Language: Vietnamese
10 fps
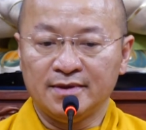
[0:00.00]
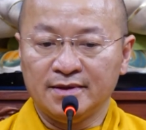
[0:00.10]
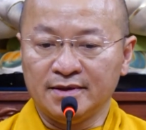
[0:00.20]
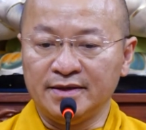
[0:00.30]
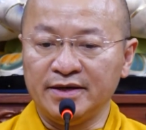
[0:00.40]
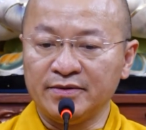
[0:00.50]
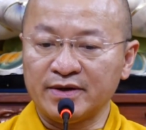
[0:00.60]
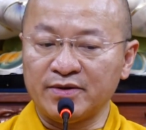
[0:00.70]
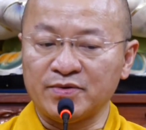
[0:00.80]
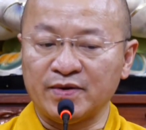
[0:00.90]
Thì nêu cái
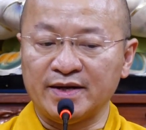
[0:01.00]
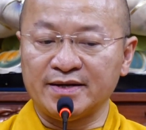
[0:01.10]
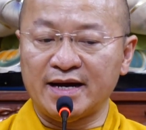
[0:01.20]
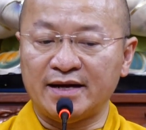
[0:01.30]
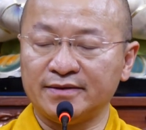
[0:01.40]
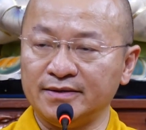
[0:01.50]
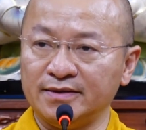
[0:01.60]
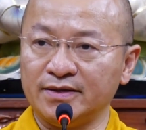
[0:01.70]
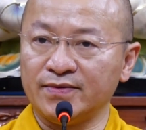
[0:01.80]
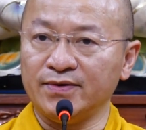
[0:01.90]
câu chuyện này ra
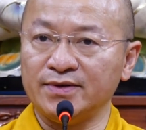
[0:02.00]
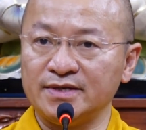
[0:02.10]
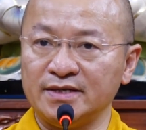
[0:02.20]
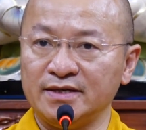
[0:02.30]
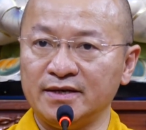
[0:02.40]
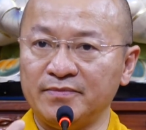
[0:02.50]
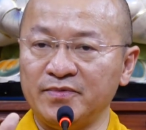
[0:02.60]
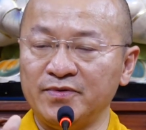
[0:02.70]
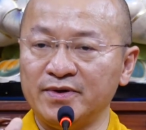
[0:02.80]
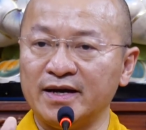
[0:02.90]
thì tôi chỉ
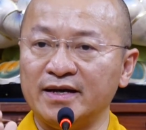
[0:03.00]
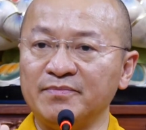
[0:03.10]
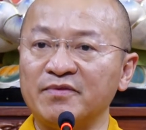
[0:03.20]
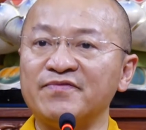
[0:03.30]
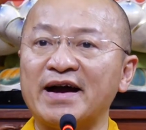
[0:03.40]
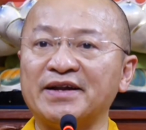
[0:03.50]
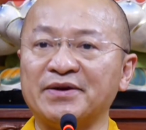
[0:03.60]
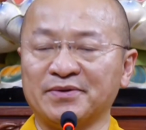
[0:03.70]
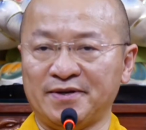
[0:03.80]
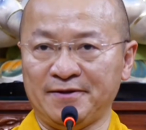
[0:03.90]
muốn gợi ý một vài
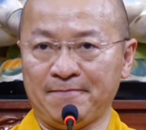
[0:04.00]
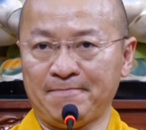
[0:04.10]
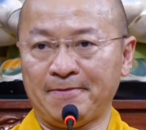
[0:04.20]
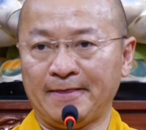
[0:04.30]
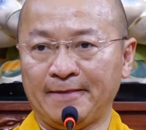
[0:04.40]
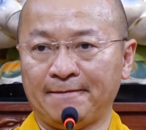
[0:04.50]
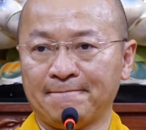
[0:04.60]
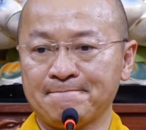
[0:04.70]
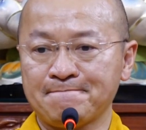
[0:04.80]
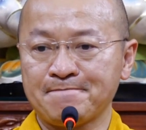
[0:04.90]
điều thôi.
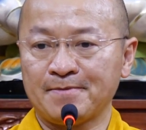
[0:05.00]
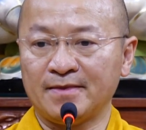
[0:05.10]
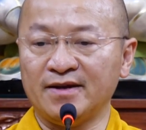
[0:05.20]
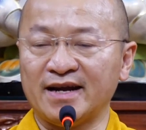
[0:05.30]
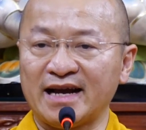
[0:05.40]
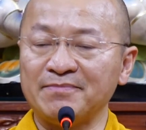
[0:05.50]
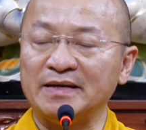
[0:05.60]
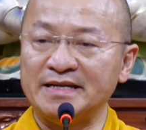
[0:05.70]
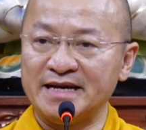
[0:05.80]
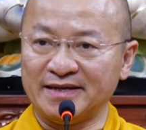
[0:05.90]
Đó là các
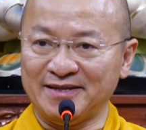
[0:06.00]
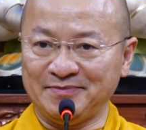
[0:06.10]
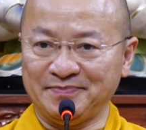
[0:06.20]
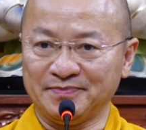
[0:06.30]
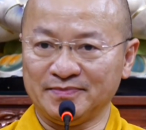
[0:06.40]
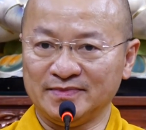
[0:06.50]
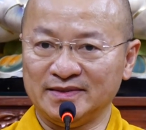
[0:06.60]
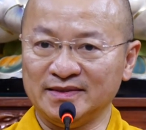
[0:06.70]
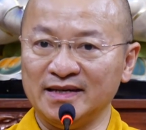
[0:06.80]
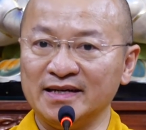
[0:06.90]
bệnh nhân đó,
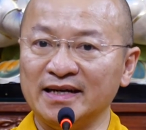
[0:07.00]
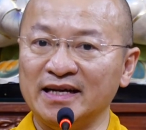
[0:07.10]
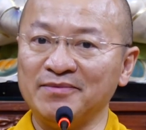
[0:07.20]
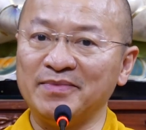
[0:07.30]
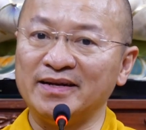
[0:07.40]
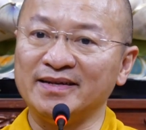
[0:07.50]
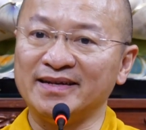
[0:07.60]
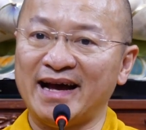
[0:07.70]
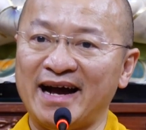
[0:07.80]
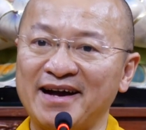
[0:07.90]
đừng nghĩ mình
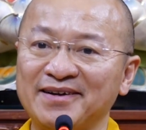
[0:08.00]
đã